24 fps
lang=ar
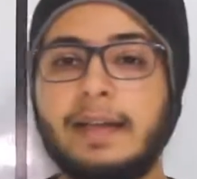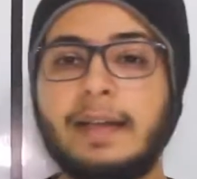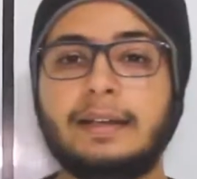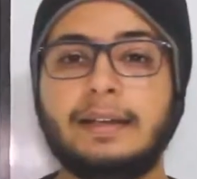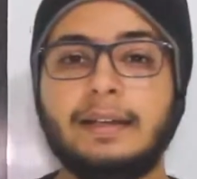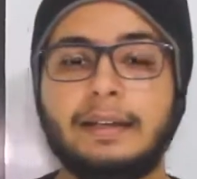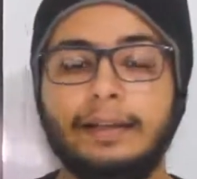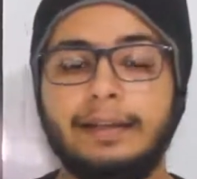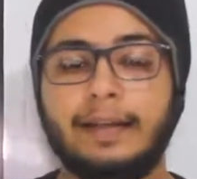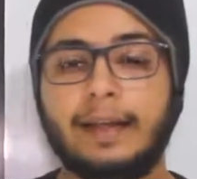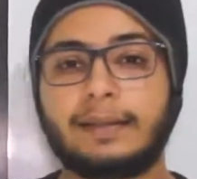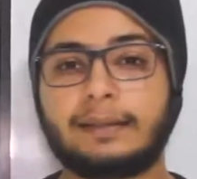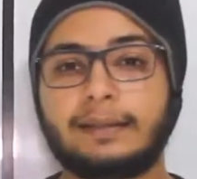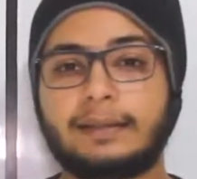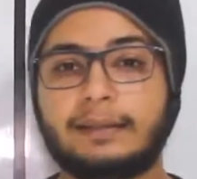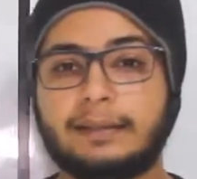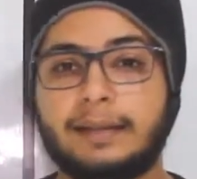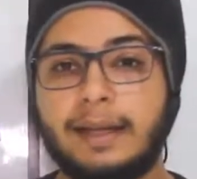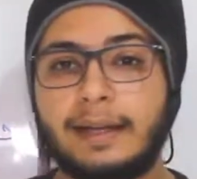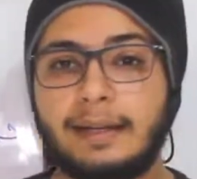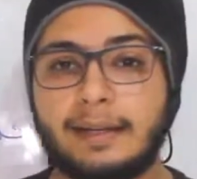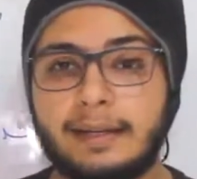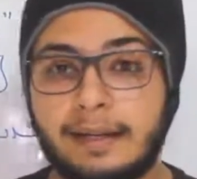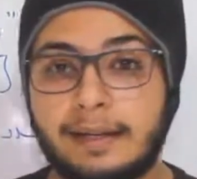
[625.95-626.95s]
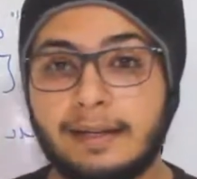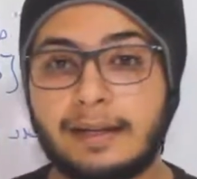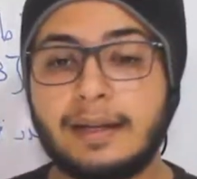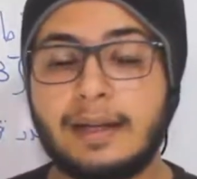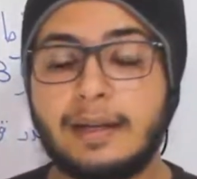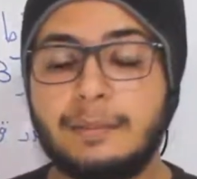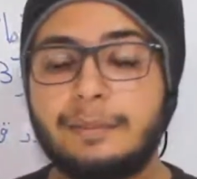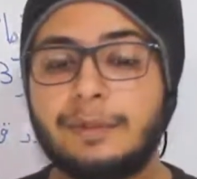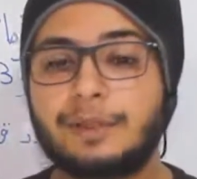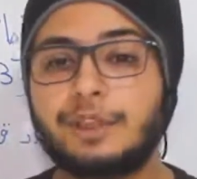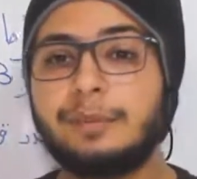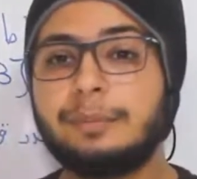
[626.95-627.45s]
يعني هاد الداله
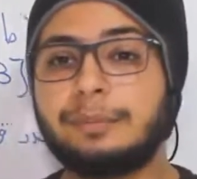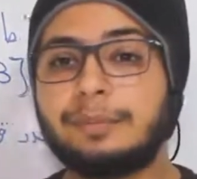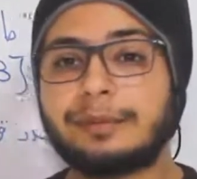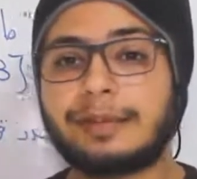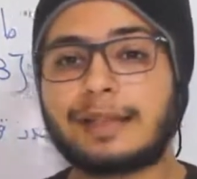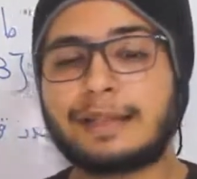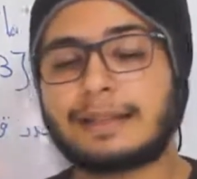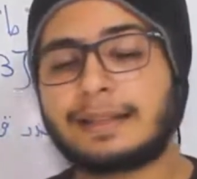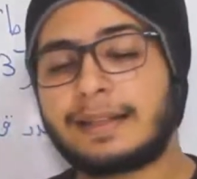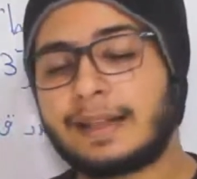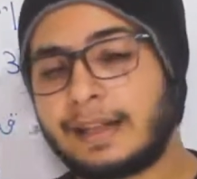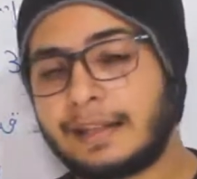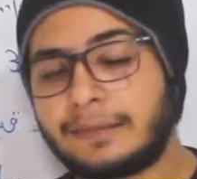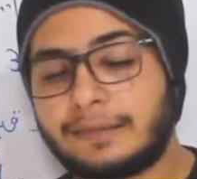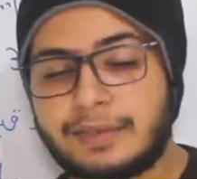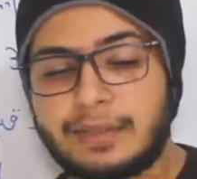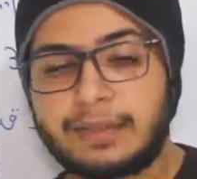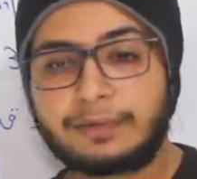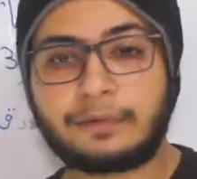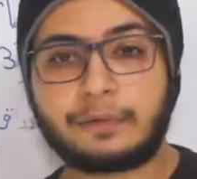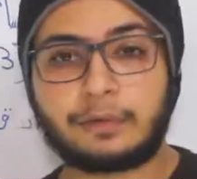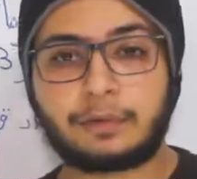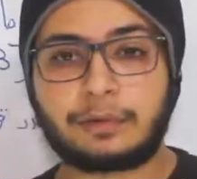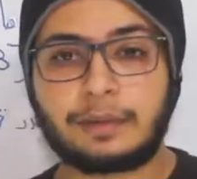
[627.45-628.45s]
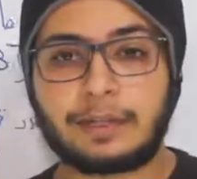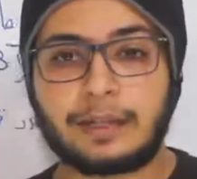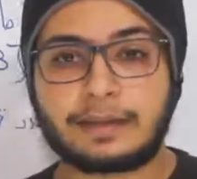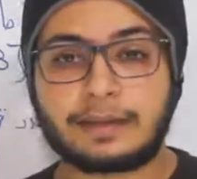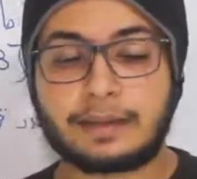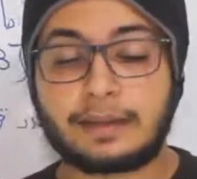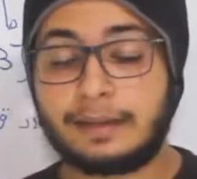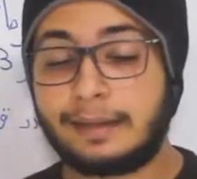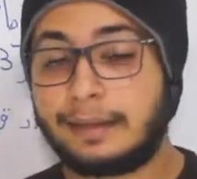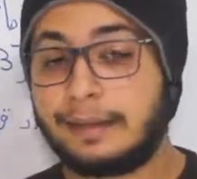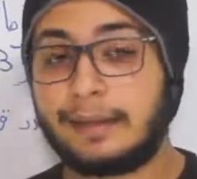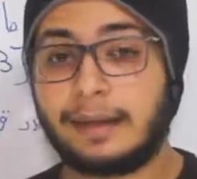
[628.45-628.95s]
ماشي متصله غير في صفر
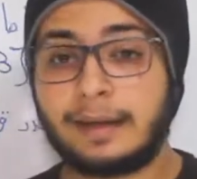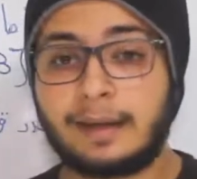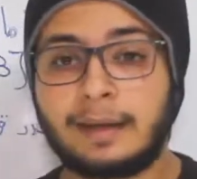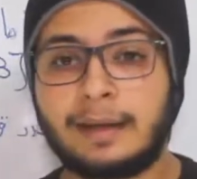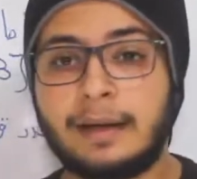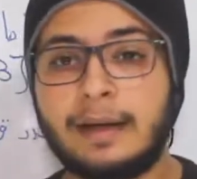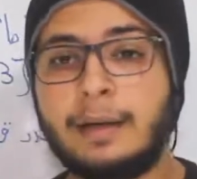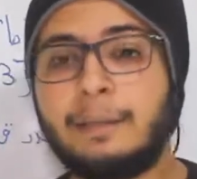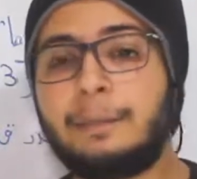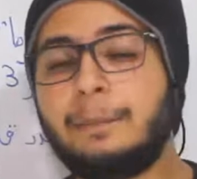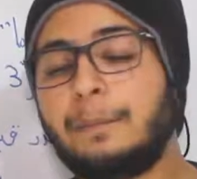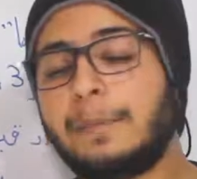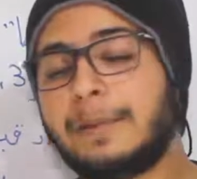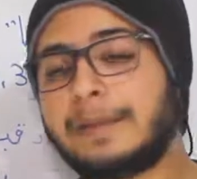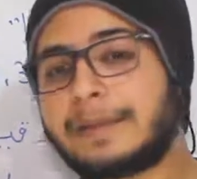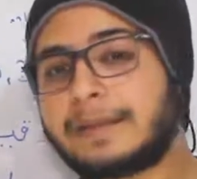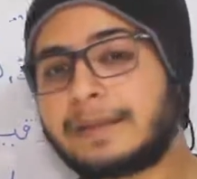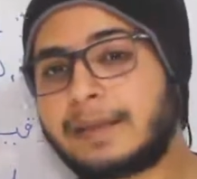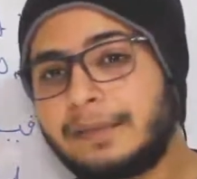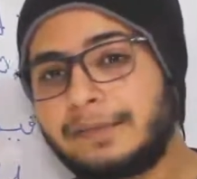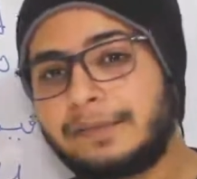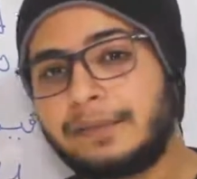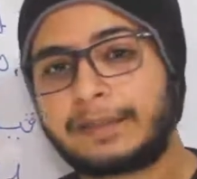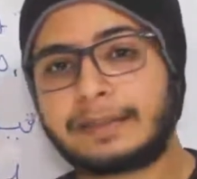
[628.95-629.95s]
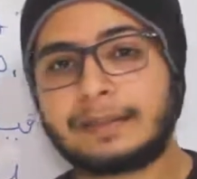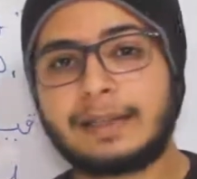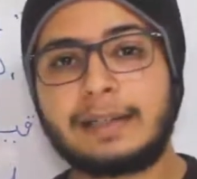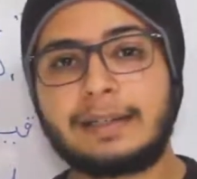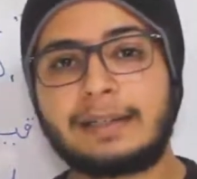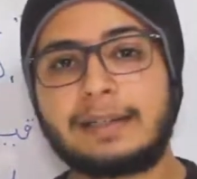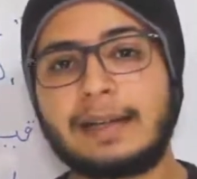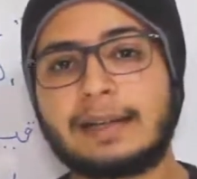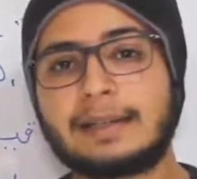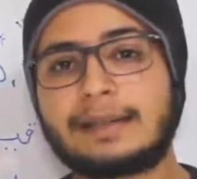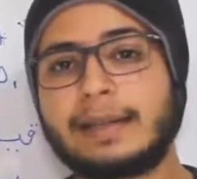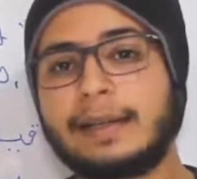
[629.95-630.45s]
وثلاثة لا من صفر حتى
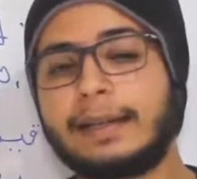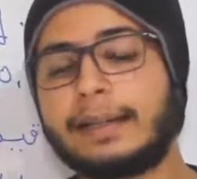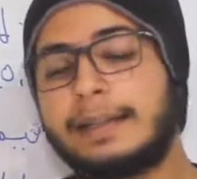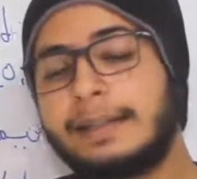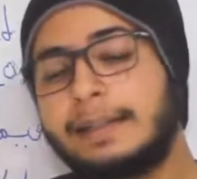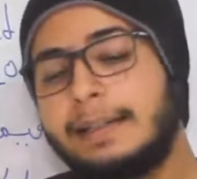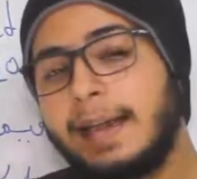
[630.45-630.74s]
لثلاثة